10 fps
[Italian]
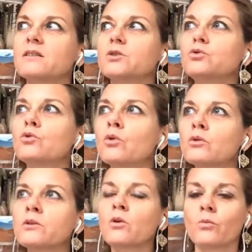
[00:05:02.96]

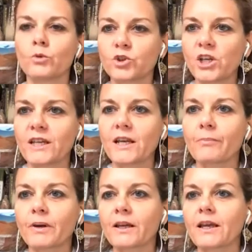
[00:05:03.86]
non omogenea,
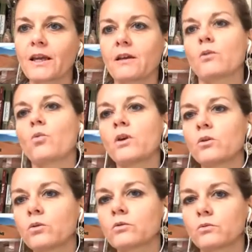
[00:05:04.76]
perché
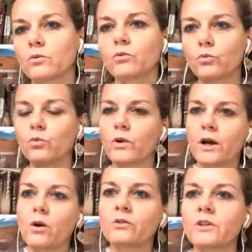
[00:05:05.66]
quello una
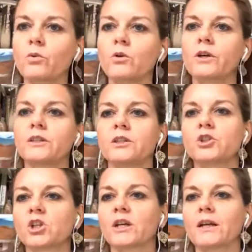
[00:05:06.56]
cosa è quello che
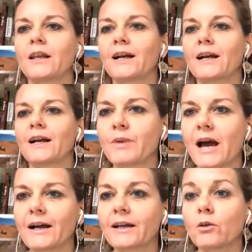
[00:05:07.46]
dice la Casa
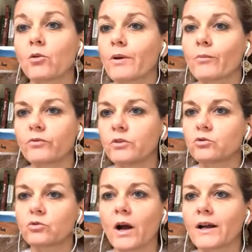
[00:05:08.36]
Bianca, lo abbiamo
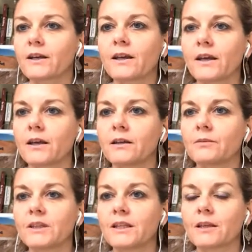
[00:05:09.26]
visto anche
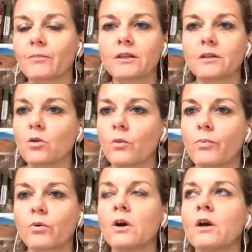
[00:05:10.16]
immediatamente
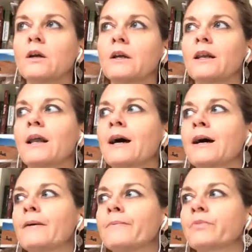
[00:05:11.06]
dopo
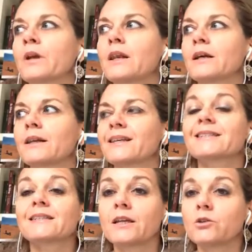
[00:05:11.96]
la, la,
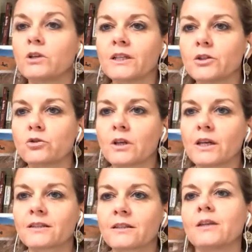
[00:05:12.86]
l'assedio, l'inizio
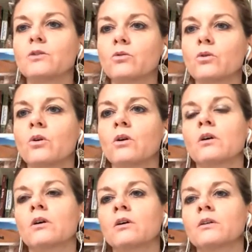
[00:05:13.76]
dell'assedio
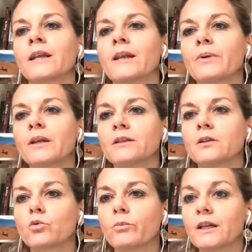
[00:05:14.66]
eh, nell'aprile del
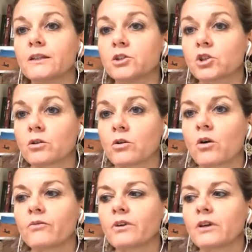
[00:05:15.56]

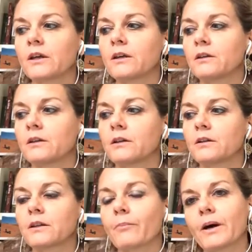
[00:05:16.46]
2019 eh,
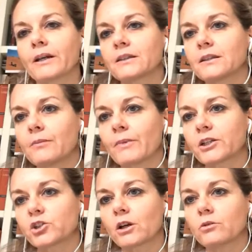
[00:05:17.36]
da parte del
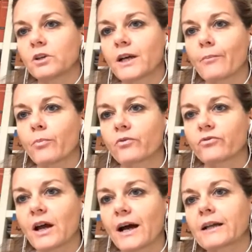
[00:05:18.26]
maresciallo di campo
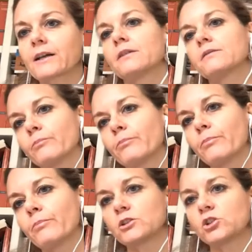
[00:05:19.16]
Haftar,
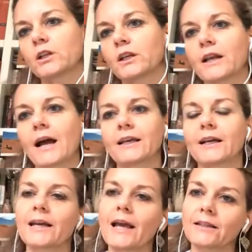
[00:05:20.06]
parte
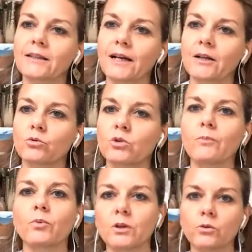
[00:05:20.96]
cirenaica che ha attaccato
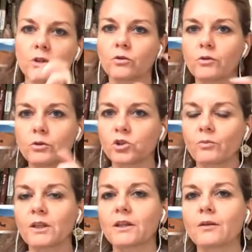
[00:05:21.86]
Tripoli, lo dico
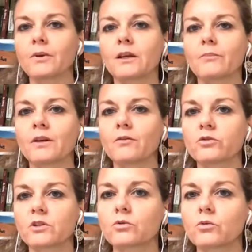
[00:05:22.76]
velocemente per, per i
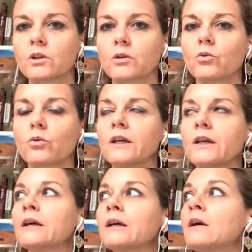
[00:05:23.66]
vostri ascoltatori.
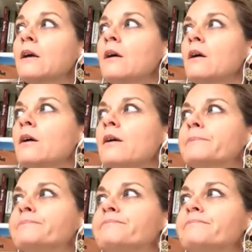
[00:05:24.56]

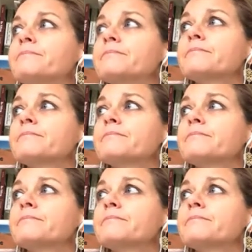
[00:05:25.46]
Um,